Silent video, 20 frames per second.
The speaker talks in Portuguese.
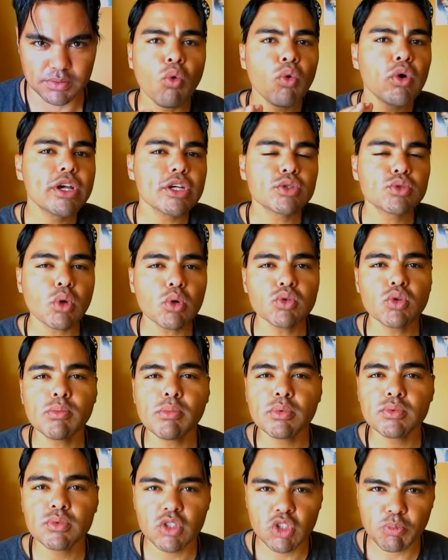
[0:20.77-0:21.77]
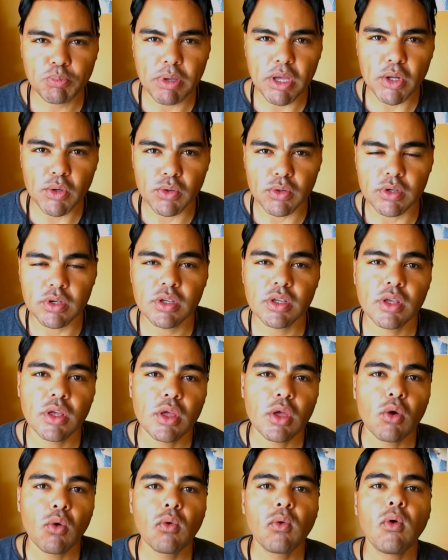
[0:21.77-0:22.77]
O que todo mundo esperou,
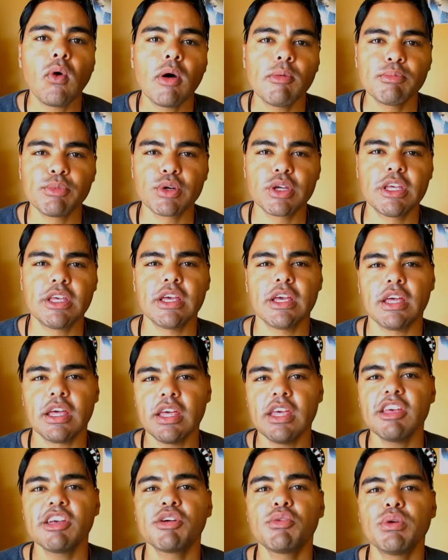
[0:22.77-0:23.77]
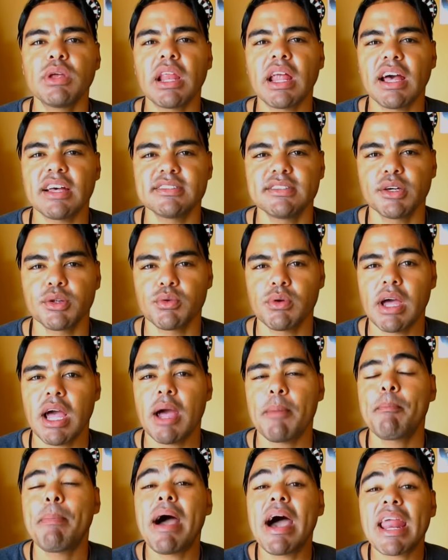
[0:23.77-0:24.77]
como que Rico e Lázaro,
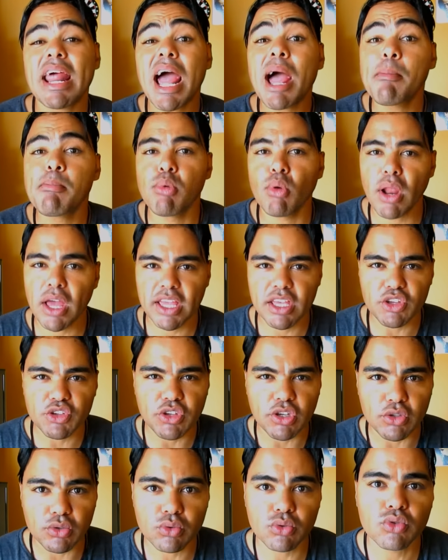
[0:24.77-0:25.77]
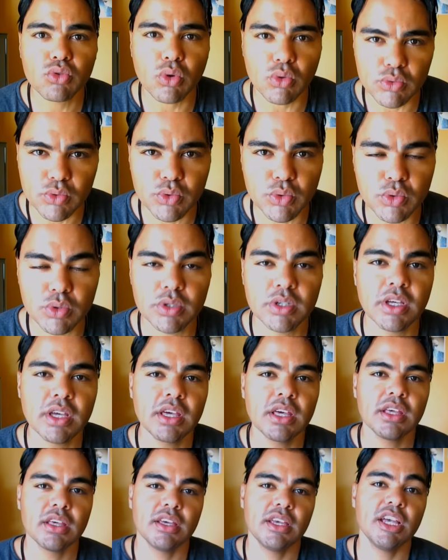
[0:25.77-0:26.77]
a parábola que Jesus contou,
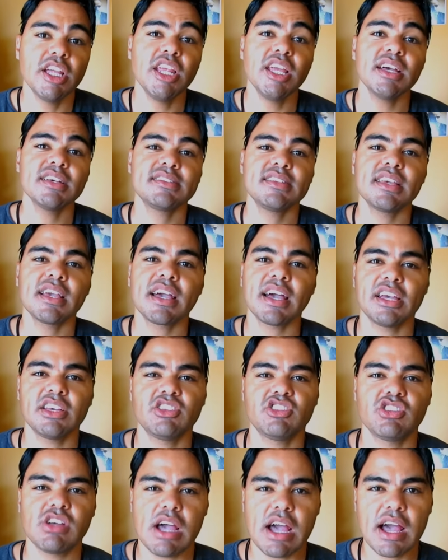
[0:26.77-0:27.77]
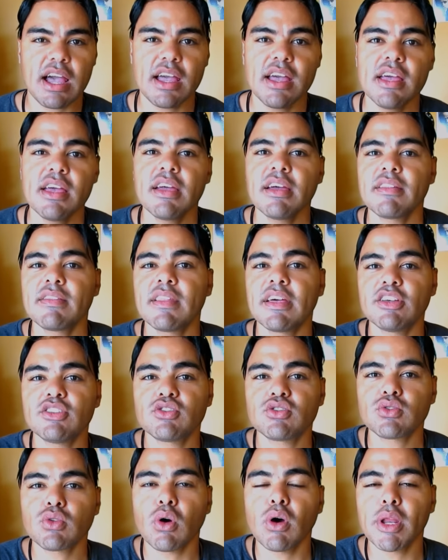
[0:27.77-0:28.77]
iria se encaixar na
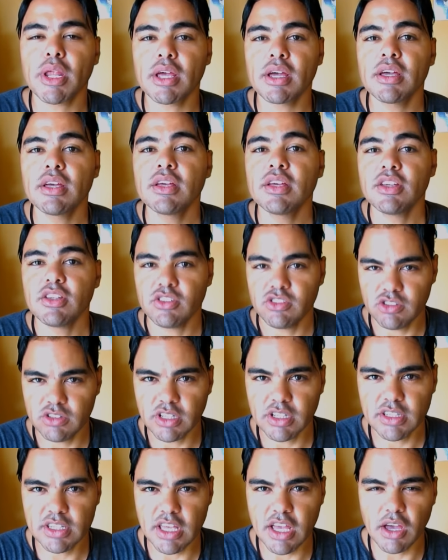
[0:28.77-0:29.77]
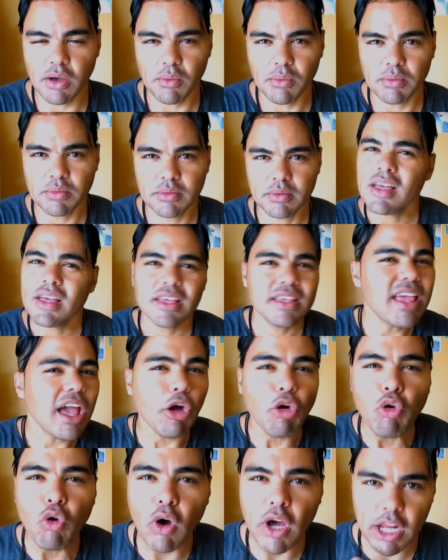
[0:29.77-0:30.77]
história de Daniel. E
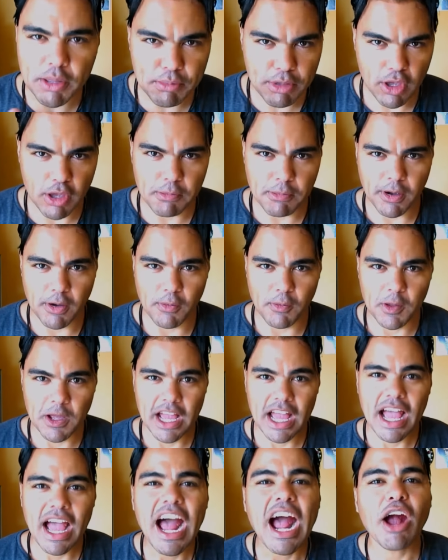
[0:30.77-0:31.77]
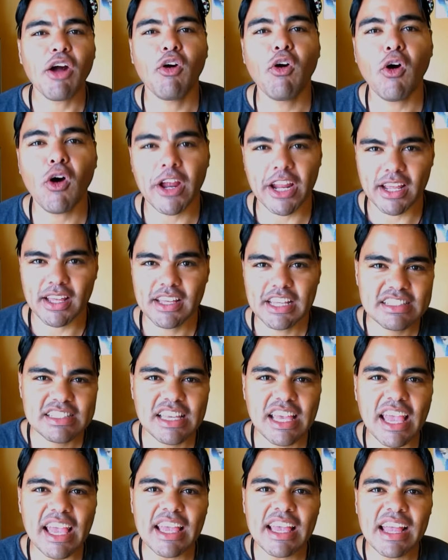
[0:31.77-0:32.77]
agora, meu irmão, agora,
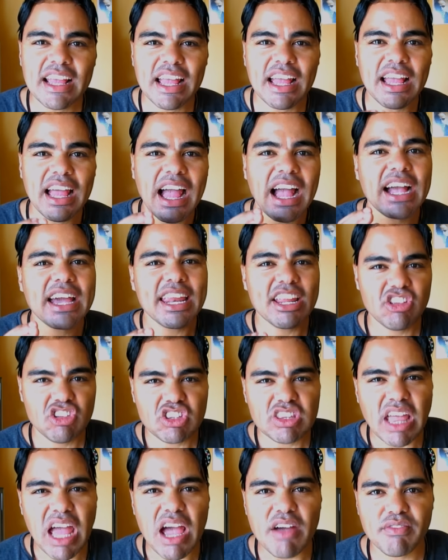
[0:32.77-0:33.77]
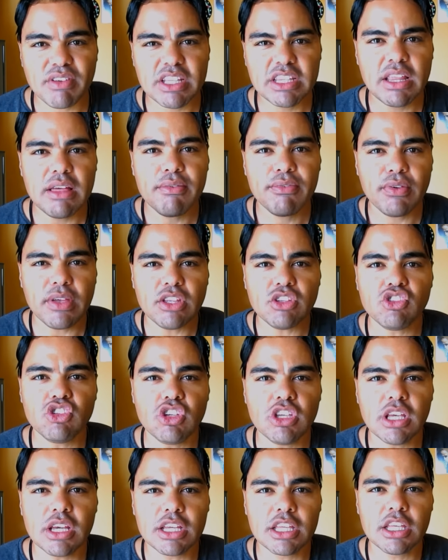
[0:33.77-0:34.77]
quem acreditava e
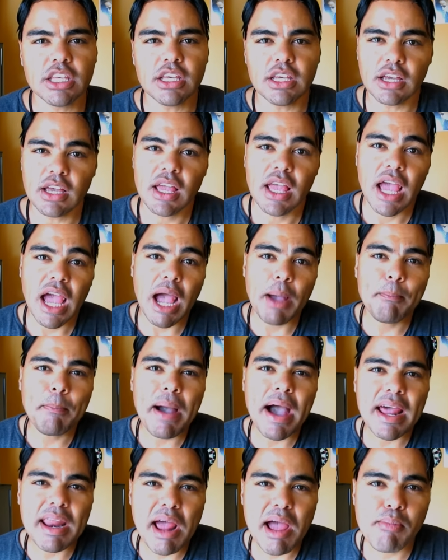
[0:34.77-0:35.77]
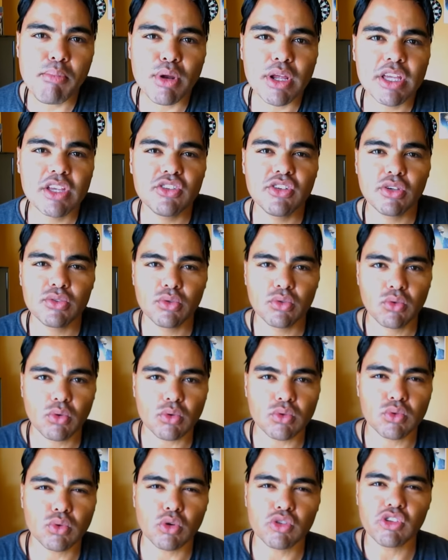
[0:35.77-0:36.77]
defendia que a parábola que Jesus
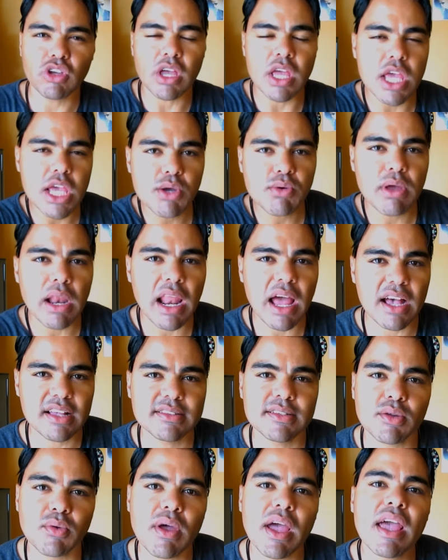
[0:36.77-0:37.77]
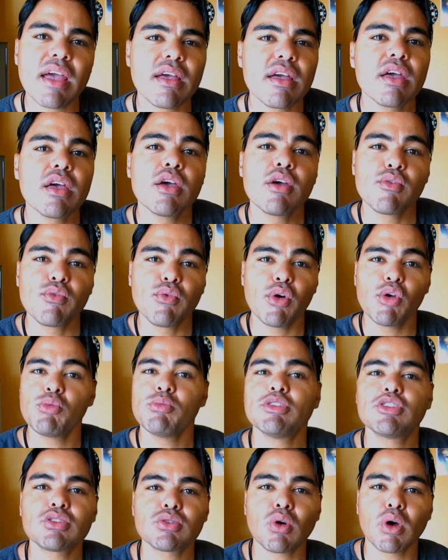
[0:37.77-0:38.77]
contou de rico e Lázaro foi
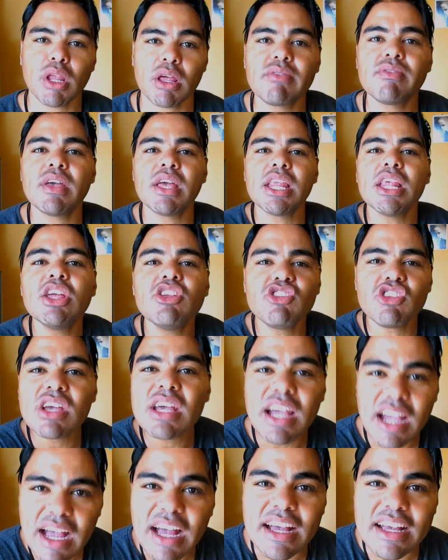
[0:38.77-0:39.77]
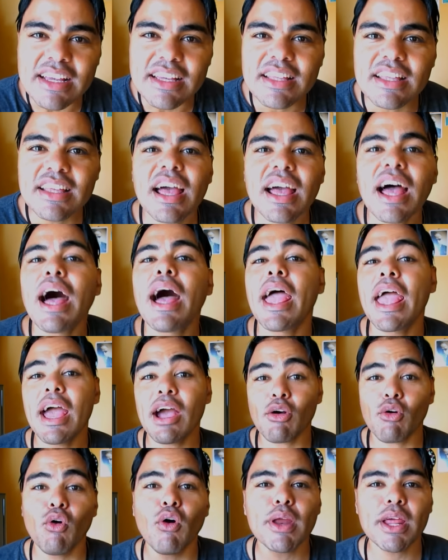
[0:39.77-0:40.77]
uma história verídica, é
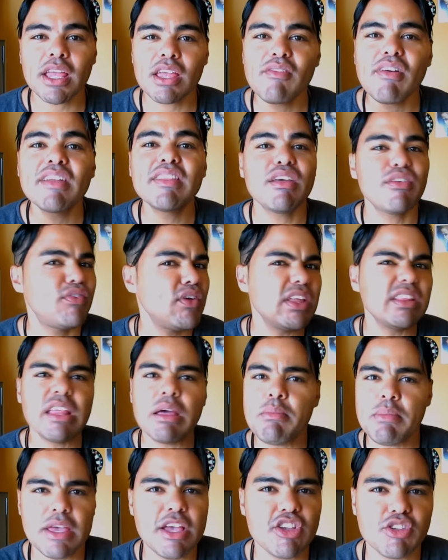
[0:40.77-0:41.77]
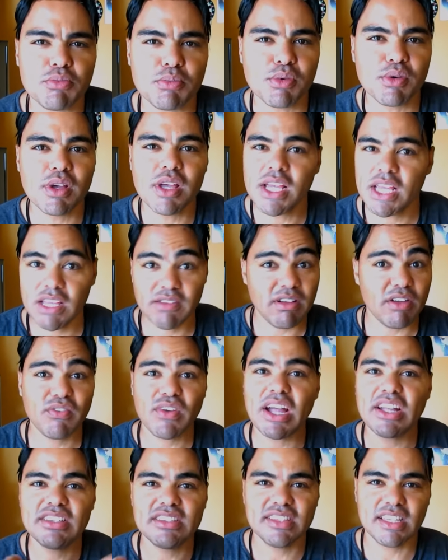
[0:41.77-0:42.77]
agora que vai defender mesmo. E vai
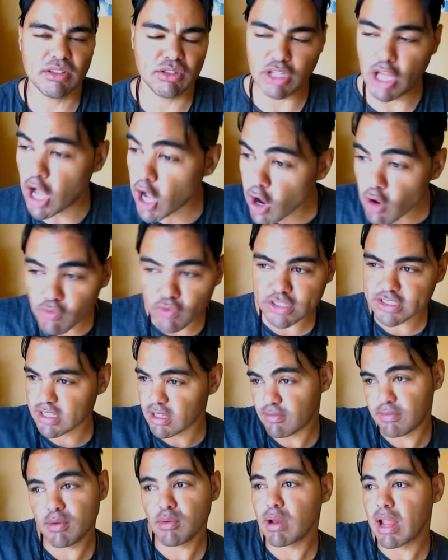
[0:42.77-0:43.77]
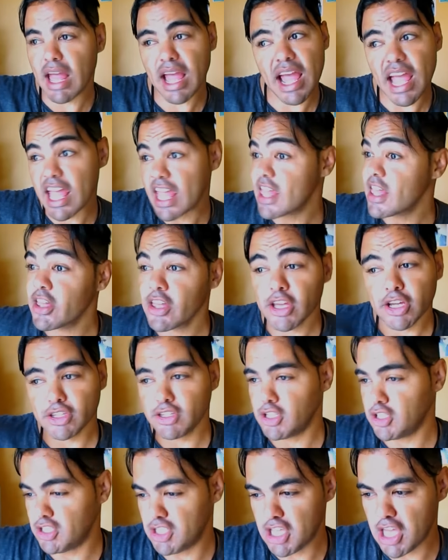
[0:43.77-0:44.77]
ficar dizendo: não, você viu lá,
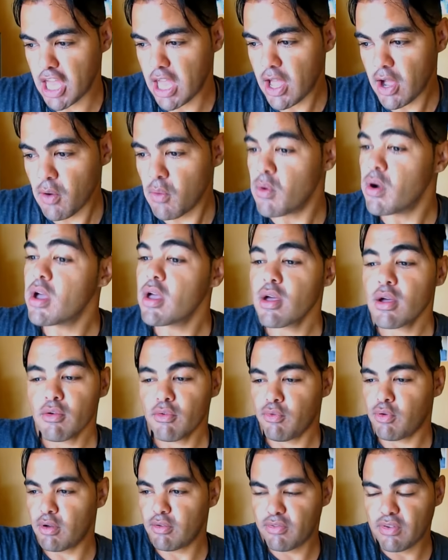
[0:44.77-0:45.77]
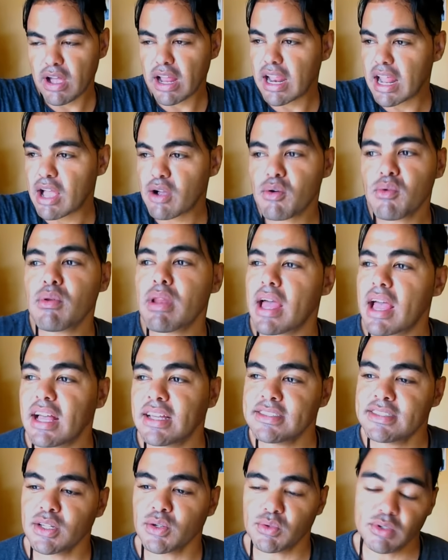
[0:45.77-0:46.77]
Daniel foi falar com
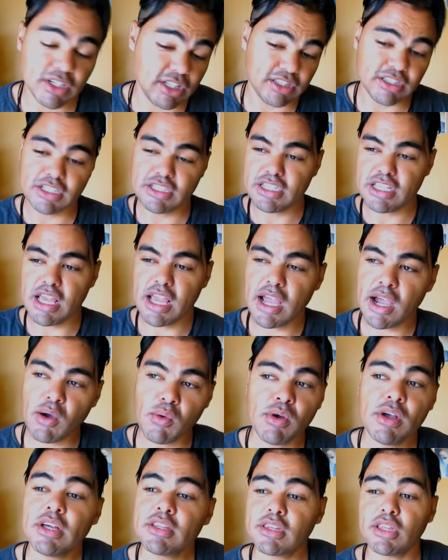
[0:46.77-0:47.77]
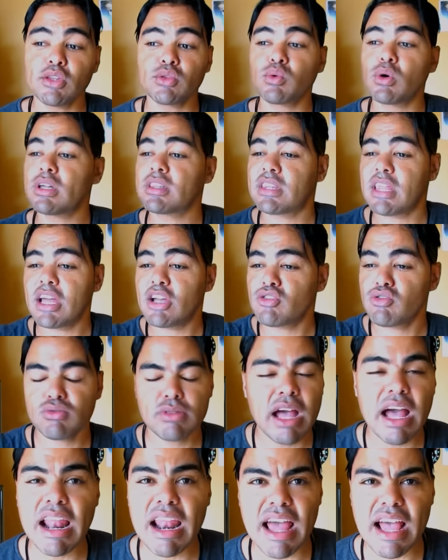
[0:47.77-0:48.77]
Lázaro. Daniel tentou até
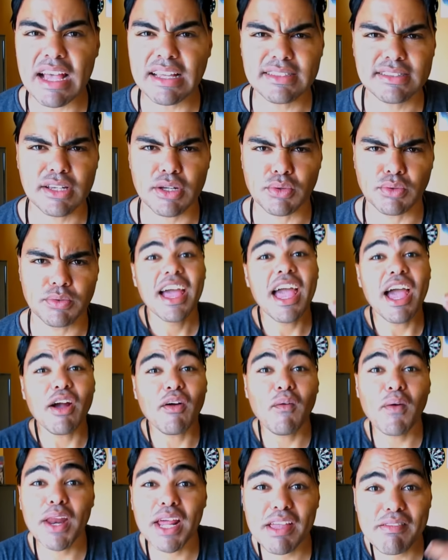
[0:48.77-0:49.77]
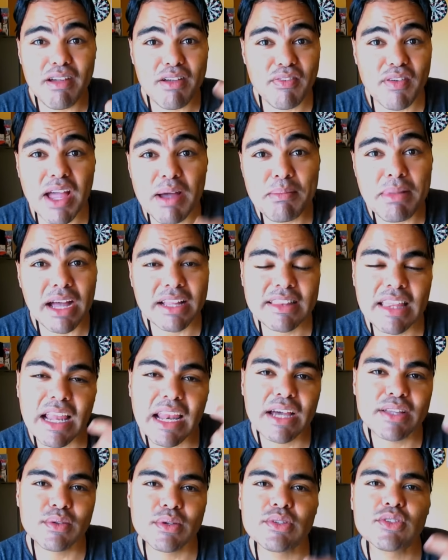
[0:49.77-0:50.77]
ajudar Lázaro. É agora que vai ficar
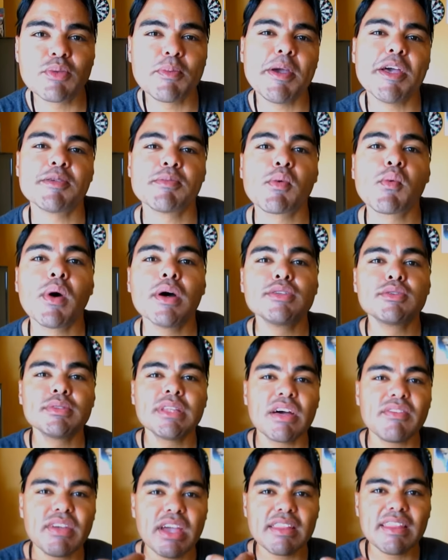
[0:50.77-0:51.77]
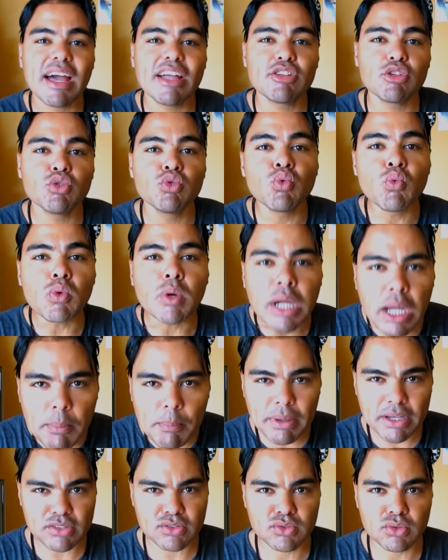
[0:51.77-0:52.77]
martelando isso mesmo, quando na verdade nunca
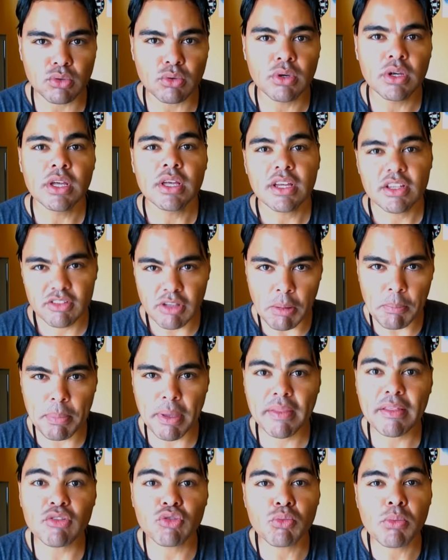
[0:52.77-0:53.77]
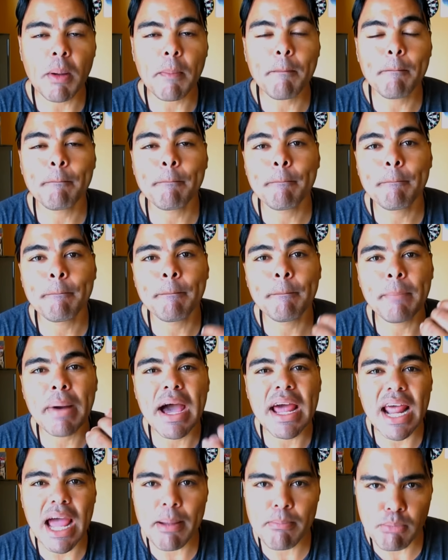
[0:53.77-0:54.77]
passou de apenas uma
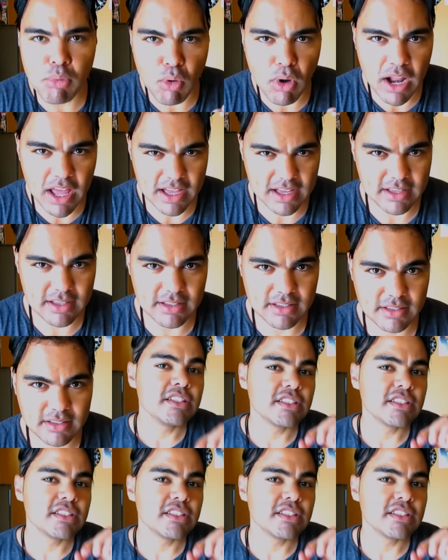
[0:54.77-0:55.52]
parábola.